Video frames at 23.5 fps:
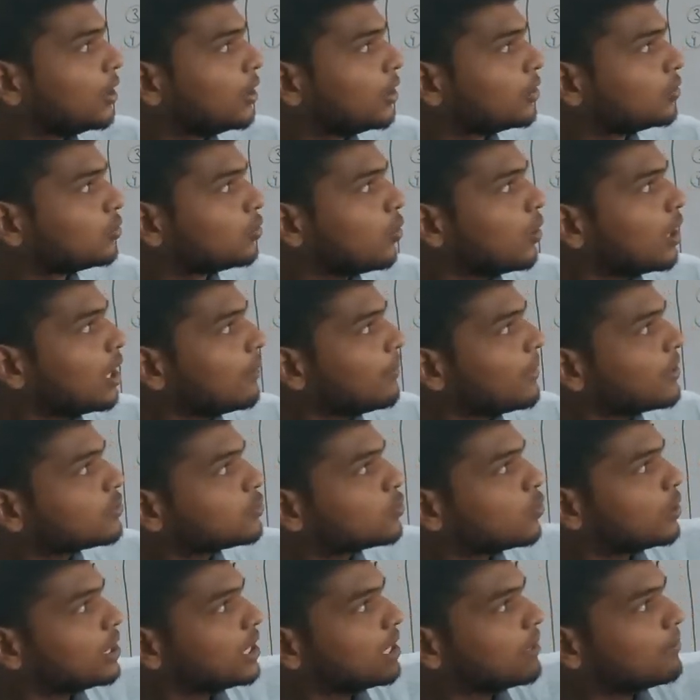तो अगर मैं
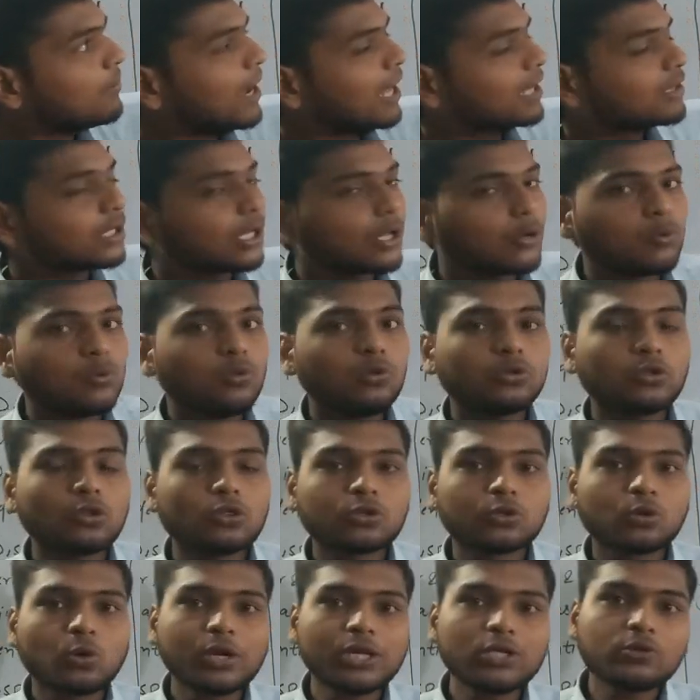स्टोरी की बात करूं तो
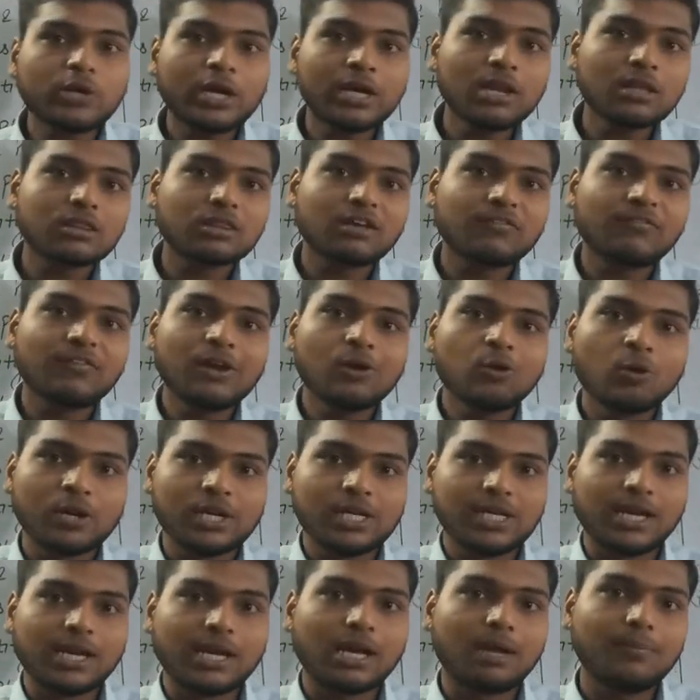स्टोरी जो है ना सफल हो रही
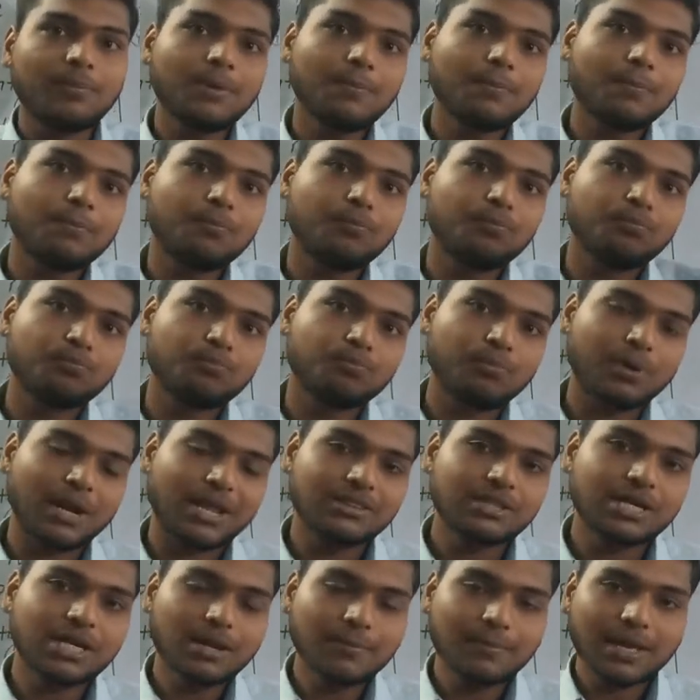है कभी
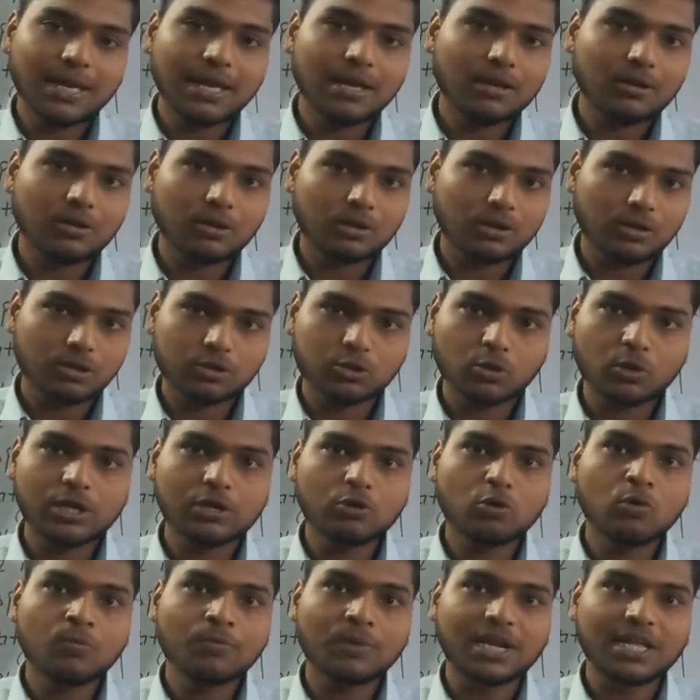प्रेजेंट में स्टोरी
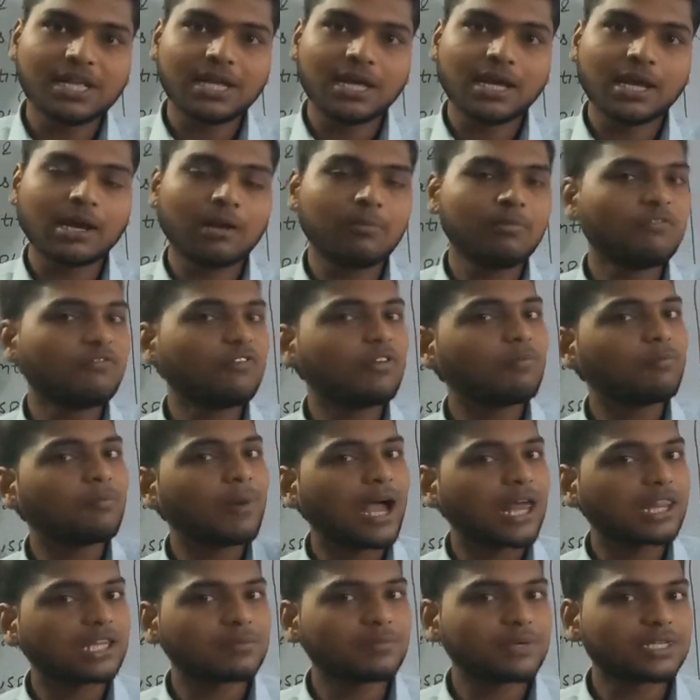घूम रही है कभी फिर
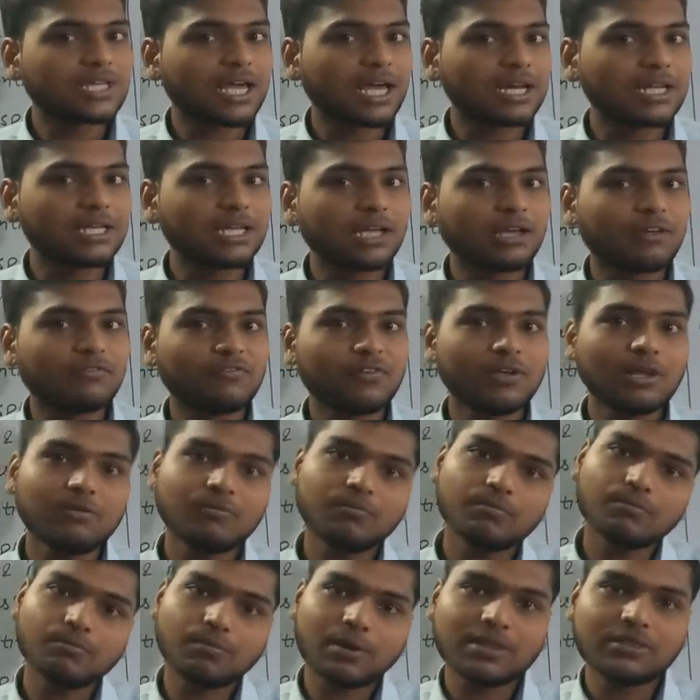पास्ट में जा रही है फिर
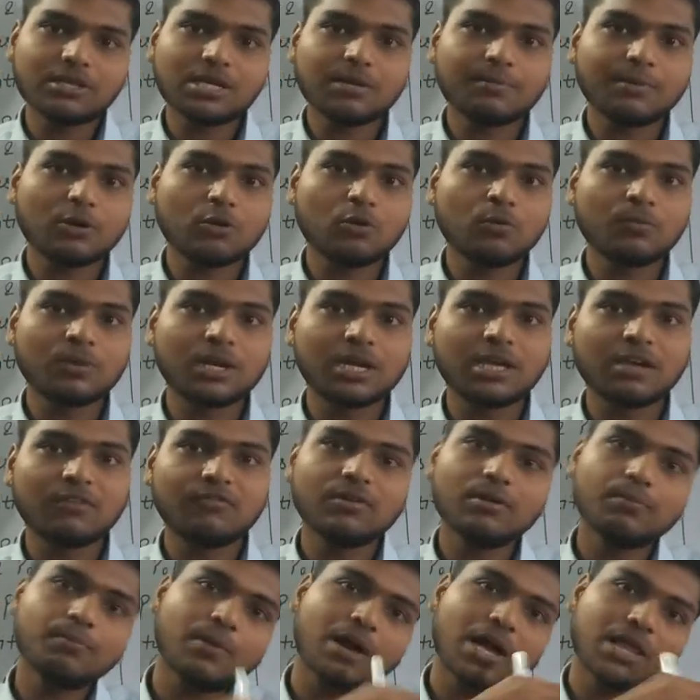प्रेजेंट में घूम रही है
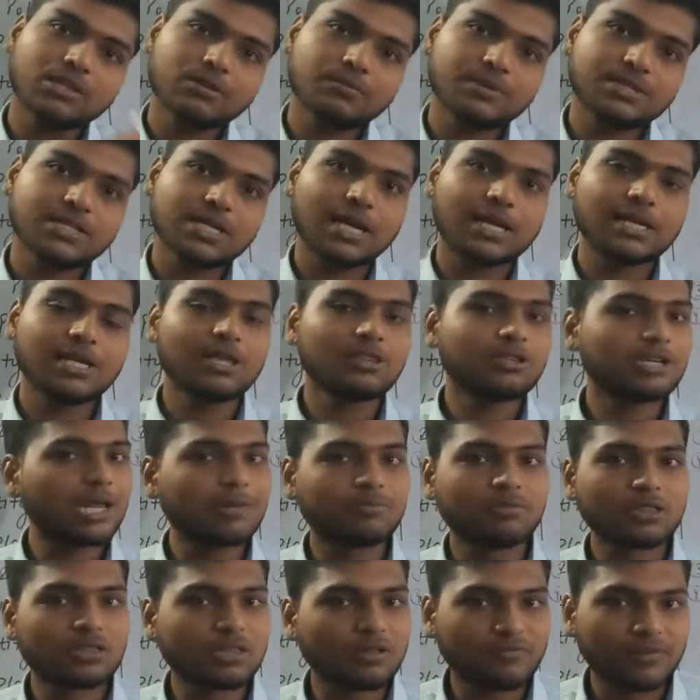फिर पास्ट में जा रही है इस टाइप
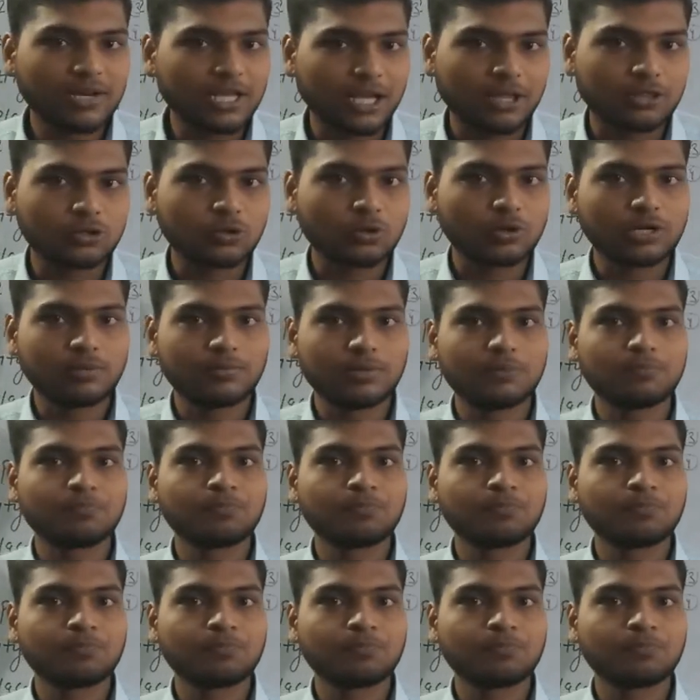से सफलिंग है स्टोरी में